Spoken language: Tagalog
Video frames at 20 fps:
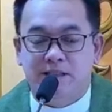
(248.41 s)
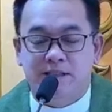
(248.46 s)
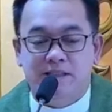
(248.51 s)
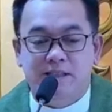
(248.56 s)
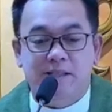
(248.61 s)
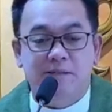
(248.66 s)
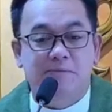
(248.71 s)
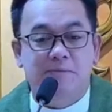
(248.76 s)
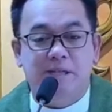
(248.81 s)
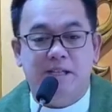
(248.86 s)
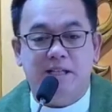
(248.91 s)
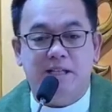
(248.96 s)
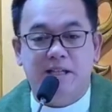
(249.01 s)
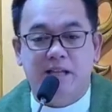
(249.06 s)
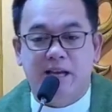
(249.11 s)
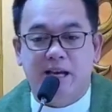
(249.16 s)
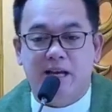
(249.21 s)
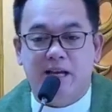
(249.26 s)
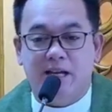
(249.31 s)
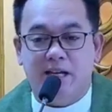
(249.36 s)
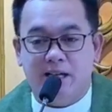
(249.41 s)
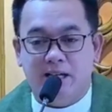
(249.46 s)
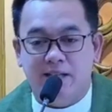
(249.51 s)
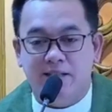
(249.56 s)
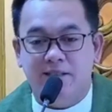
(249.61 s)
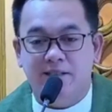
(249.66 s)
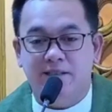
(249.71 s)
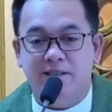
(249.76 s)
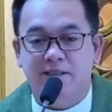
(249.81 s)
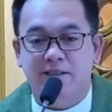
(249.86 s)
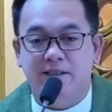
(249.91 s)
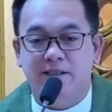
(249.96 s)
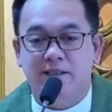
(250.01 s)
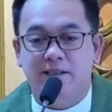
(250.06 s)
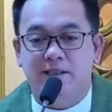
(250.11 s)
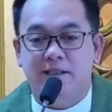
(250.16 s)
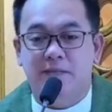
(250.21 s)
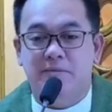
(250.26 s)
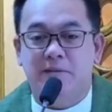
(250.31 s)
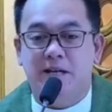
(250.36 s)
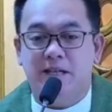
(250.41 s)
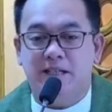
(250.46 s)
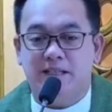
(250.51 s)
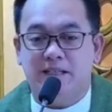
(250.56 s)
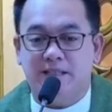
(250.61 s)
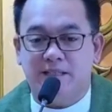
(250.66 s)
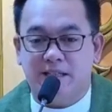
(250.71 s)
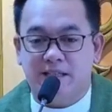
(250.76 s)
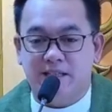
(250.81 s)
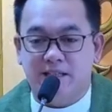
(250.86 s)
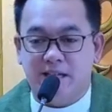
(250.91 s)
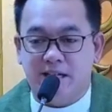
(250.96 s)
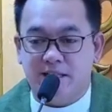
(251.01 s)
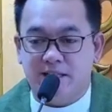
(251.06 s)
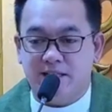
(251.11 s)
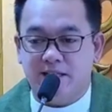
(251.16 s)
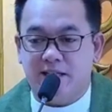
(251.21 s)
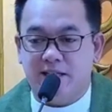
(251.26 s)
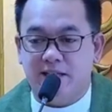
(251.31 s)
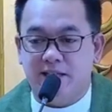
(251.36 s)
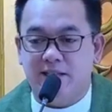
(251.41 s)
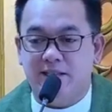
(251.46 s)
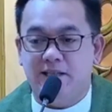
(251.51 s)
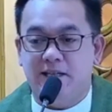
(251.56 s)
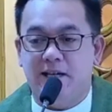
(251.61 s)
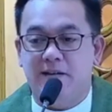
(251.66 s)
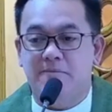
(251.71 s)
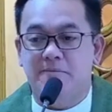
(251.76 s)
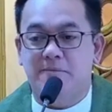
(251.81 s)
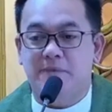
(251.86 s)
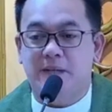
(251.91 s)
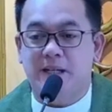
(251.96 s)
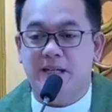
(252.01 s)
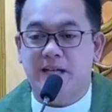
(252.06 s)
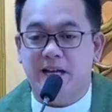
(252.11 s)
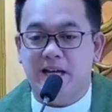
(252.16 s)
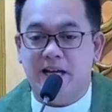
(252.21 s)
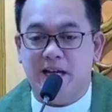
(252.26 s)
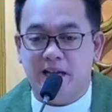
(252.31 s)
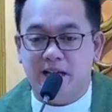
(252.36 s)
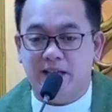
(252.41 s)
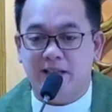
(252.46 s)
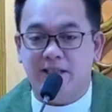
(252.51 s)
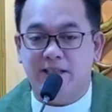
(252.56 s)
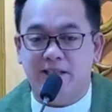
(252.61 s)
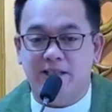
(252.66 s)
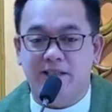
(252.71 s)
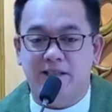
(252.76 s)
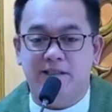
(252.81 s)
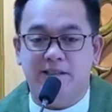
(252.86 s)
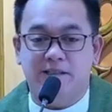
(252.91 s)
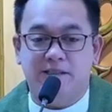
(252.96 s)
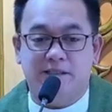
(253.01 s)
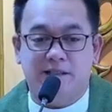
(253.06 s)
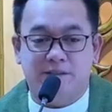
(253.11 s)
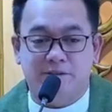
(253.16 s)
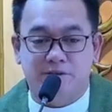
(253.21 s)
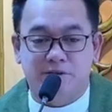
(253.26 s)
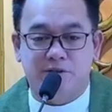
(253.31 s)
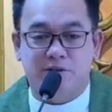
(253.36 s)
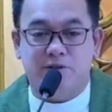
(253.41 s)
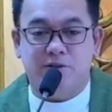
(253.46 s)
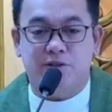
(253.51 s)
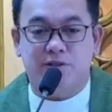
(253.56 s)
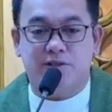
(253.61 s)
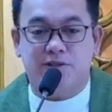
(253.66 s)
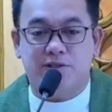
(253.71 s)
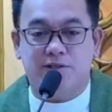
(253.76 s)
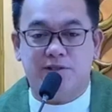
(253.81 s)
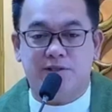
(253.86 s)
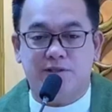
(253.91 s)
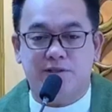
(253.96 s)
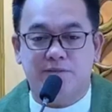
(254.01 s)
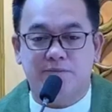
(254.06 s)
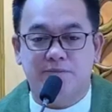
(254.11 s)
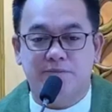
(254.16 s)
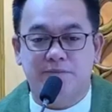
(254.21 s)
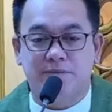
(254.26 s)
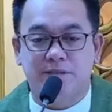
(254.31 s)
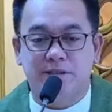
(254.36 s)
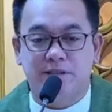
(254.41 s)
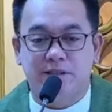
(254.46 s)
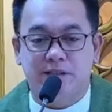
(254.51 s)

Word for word: hindi biglaan na mararanasan ang paghahari ng Diyos.